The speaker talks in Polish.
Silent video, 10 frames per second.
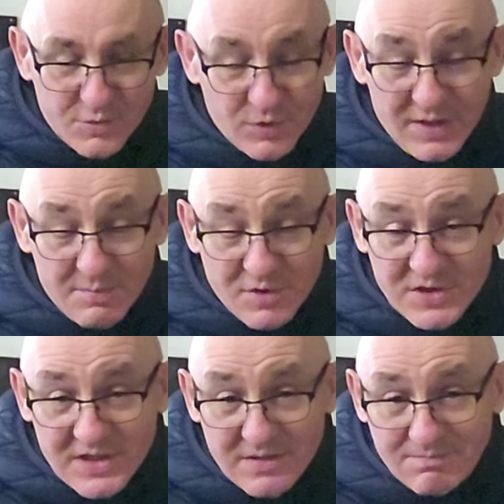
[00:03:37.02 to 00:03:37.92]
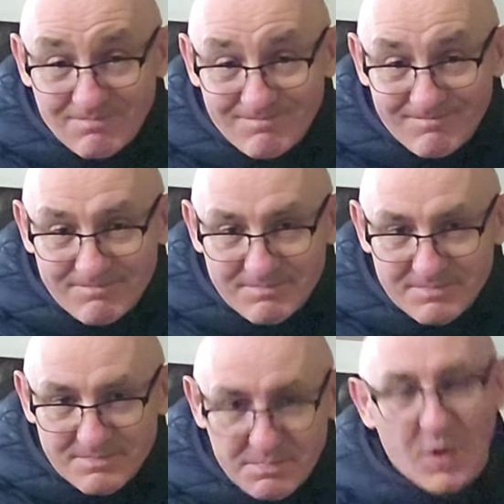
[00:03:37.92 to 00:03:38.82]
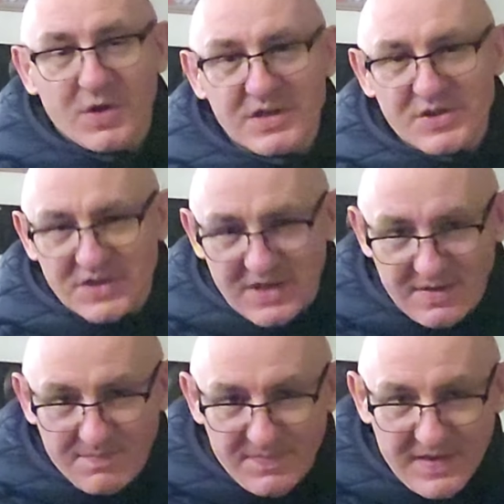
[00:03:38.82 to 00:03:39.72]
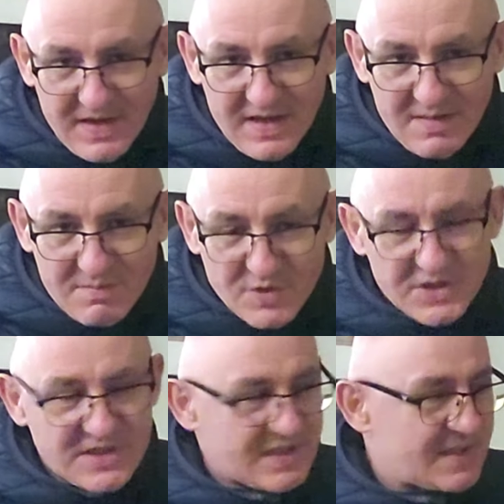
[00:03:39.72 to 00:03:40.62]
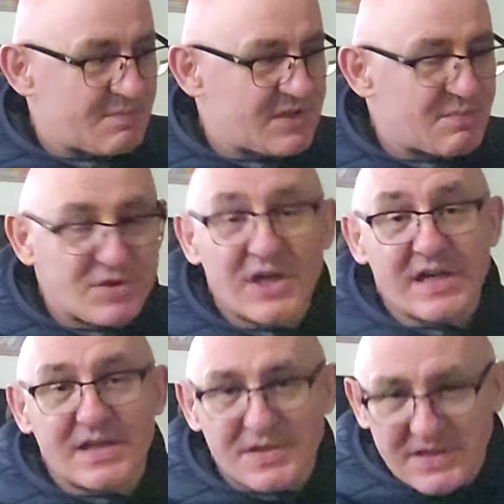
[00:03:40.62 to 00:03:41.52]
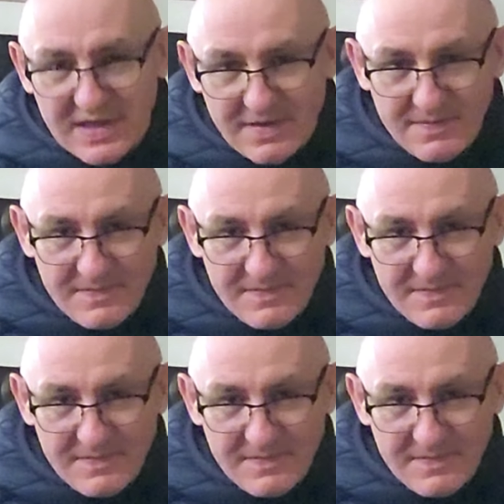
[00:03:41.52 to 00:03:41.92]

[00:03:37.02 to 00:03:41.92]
której może boisz się, może czasem cię przerasta.